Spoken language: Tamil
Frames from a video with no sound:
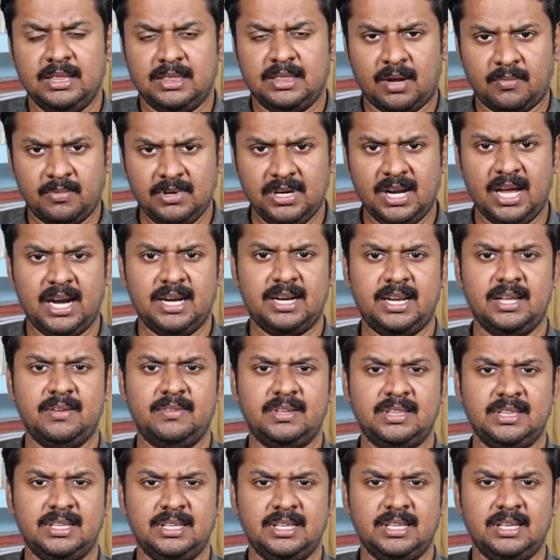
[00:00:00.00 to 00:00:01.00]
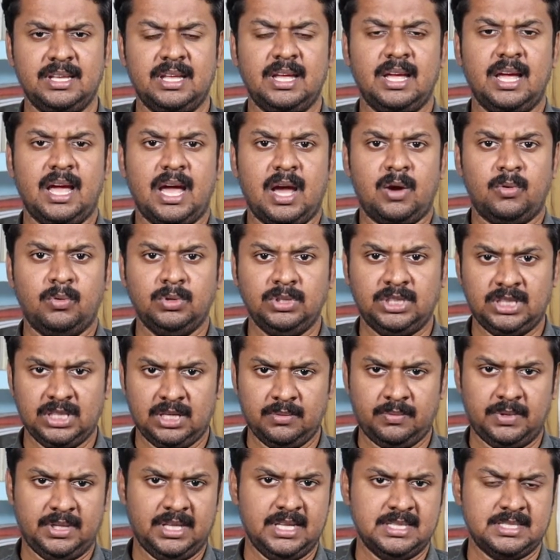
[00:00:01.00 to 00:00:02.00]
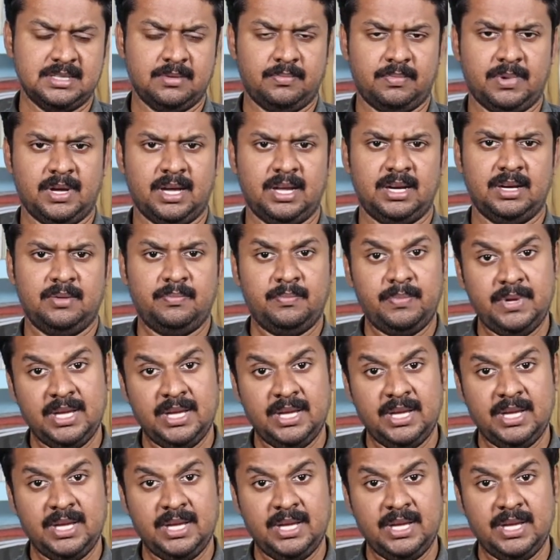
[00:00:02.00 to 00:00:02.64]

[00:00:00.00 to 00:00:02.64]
தமிழ்நாட்டை வந்து உத்தரப்பிரதேச பாரு